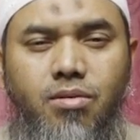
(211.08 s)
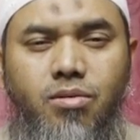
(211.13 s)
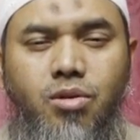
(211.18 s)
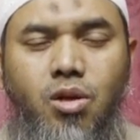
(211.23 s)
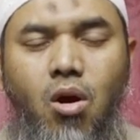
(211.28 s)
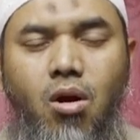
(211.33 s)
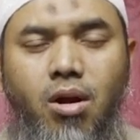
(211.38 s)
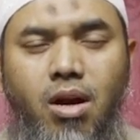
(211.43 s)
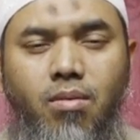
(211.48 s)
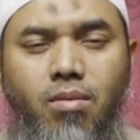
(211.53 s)

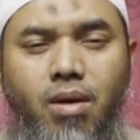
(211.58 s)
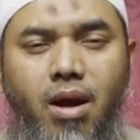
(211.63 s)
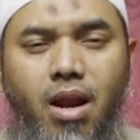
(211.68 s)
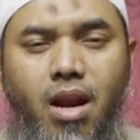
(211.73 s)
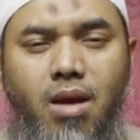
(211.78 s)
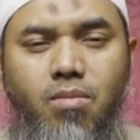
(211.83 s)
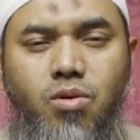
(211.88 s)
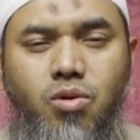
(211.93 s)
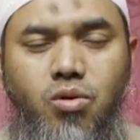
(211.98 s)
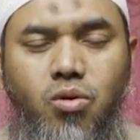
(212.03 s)
seorang
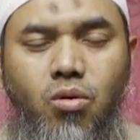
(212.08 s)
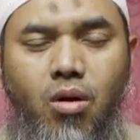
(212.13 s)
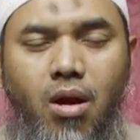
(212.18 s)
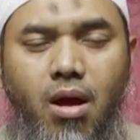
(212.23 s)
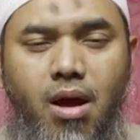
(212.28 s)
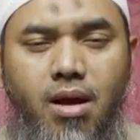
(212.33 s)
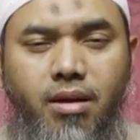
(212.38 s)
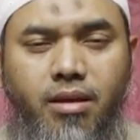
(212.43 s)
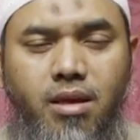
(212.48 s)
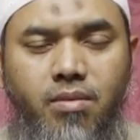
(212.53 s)
mengalami su'ul
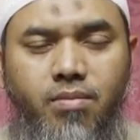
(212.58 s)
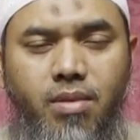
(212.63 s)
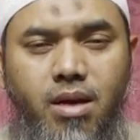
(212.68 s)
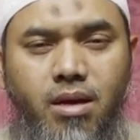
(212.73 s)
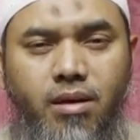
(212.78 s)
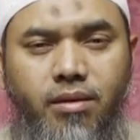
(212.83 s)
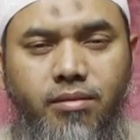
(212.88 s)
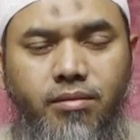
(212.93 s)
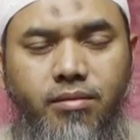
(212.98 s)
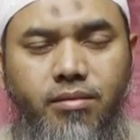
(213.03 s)

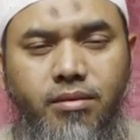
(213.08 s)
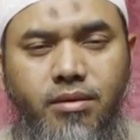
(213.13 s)
khatimah